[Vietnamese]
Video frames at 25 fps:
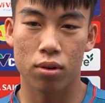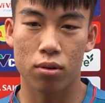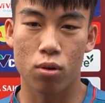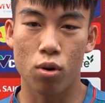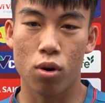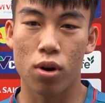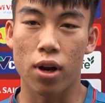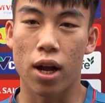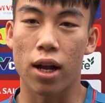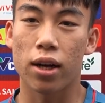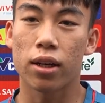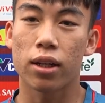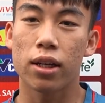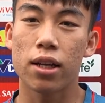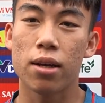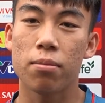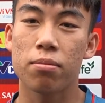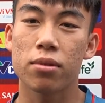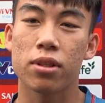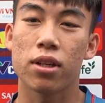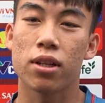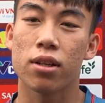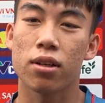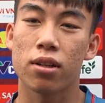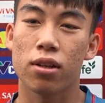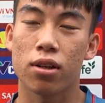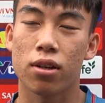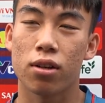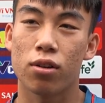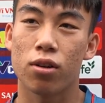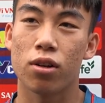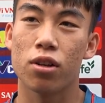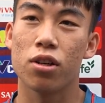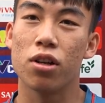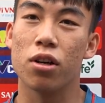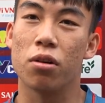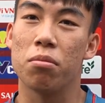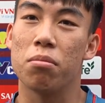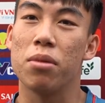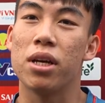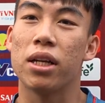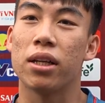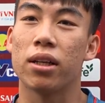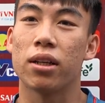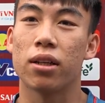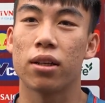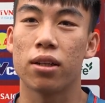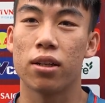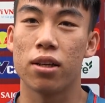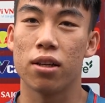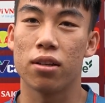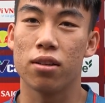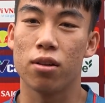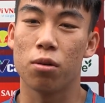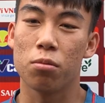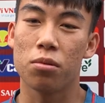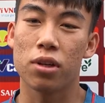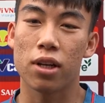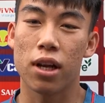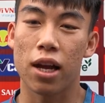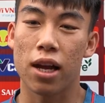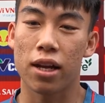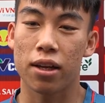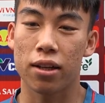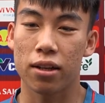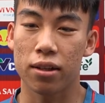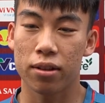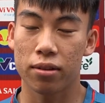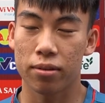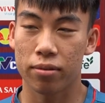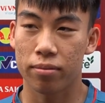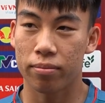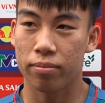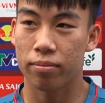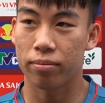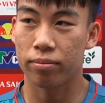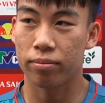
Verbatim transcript: cố gắng tiếp trên con đường mình để giống như các anh